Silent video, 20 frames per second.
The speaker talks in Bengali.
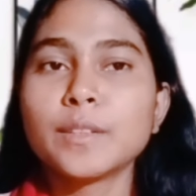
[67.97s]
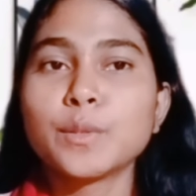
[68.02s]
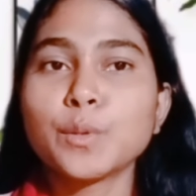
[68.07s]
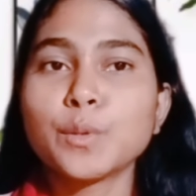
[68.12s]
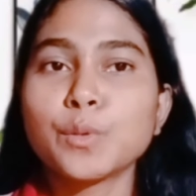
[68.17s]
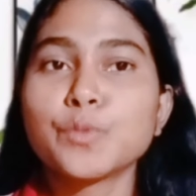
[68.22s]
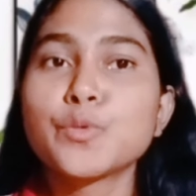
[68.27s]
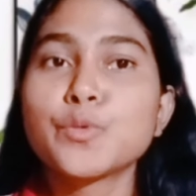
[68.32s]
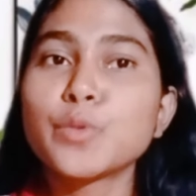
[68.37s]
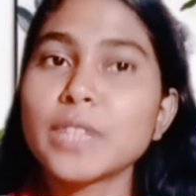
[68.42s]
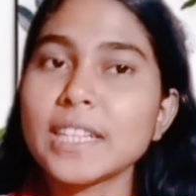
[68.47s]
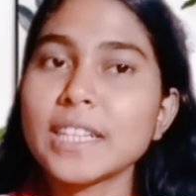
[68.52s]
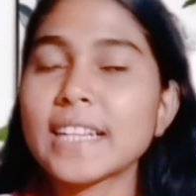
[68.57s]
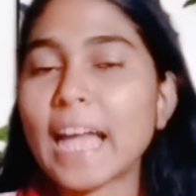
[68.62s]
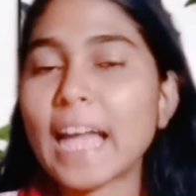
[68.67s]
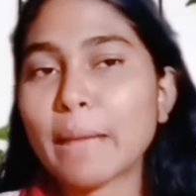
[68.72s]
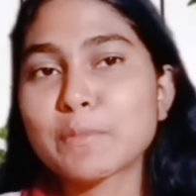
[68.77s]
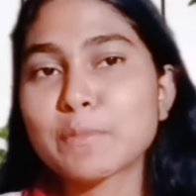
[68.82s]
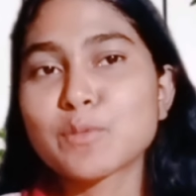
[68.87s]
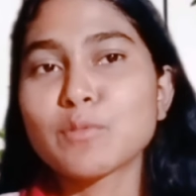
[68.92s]
তো ছুটির
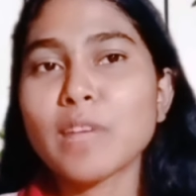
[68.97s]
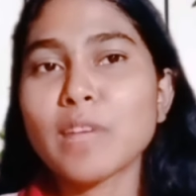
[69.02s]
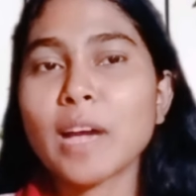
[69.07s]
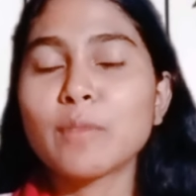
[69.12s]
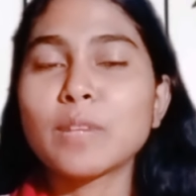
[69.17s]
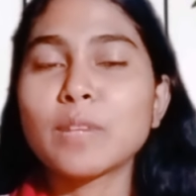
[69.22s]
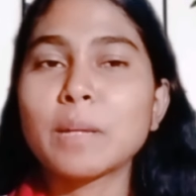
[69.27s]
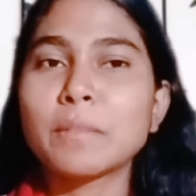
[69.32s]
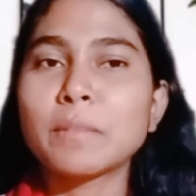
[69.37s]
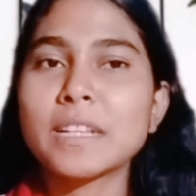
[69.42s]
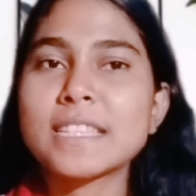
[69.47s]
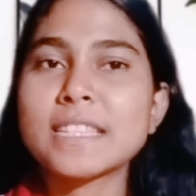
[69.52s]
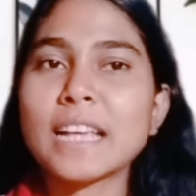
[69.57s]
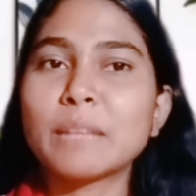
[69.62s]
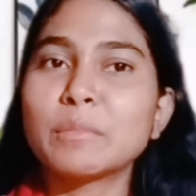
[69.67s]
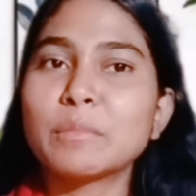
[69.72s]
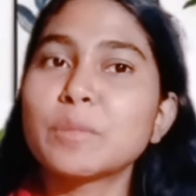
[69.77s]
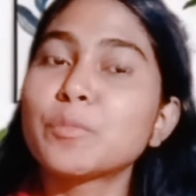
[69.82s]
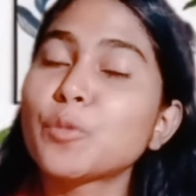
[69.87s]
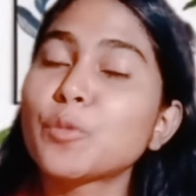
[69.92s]
টাইপসগুলো এখন আমরা
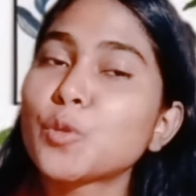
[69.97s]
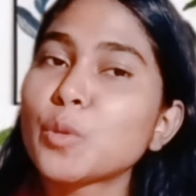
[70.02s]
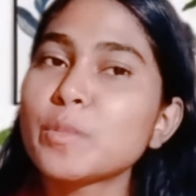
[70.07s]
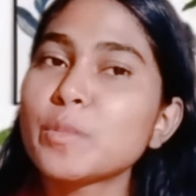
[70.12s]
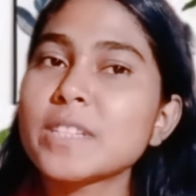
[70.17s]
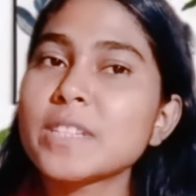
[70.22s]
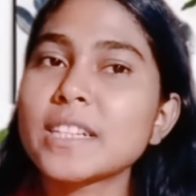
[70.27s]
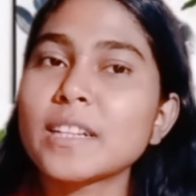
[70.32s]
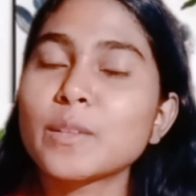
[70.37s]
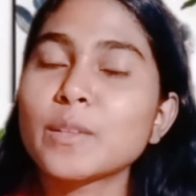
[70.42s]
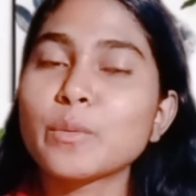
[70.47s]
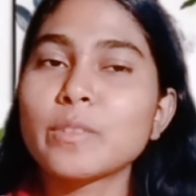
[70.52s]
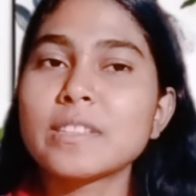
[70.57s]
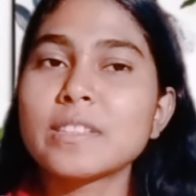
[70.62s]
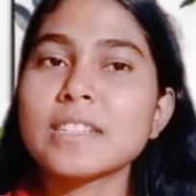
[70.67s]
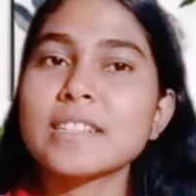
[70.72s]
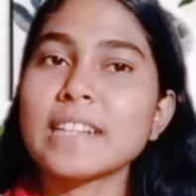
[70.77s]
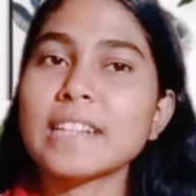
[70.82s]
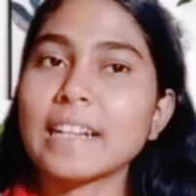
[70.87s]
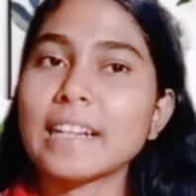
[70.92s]
জানবো প্রথমে যেটা
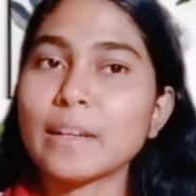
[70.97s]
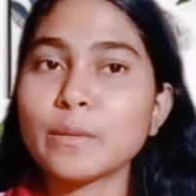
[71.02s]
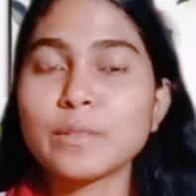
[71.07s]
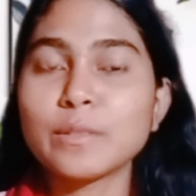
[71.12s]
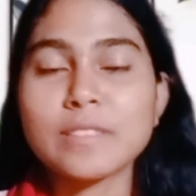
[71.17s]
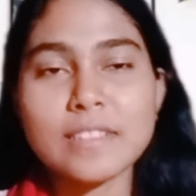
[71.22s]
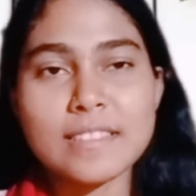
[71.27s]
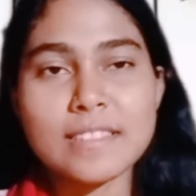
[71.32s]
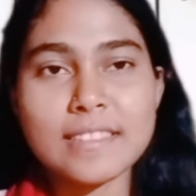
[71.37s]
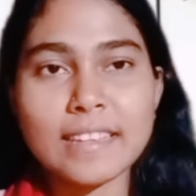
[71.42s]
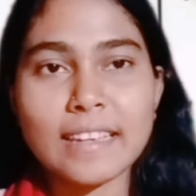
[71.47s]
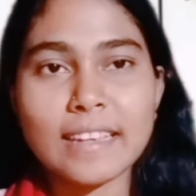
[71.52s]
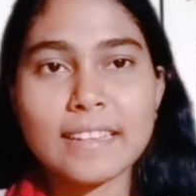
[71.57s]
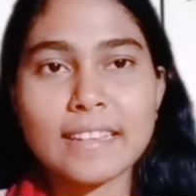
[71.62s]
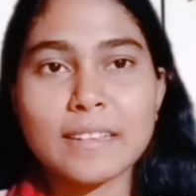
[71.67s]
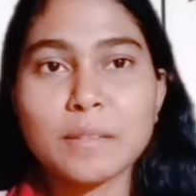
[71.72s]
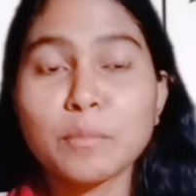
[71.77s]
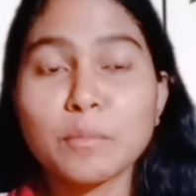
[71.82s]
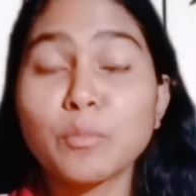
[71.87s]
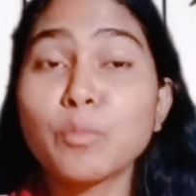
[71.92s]
রয়েছে সেটা হচ্ছে
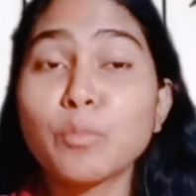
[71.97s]
সিএল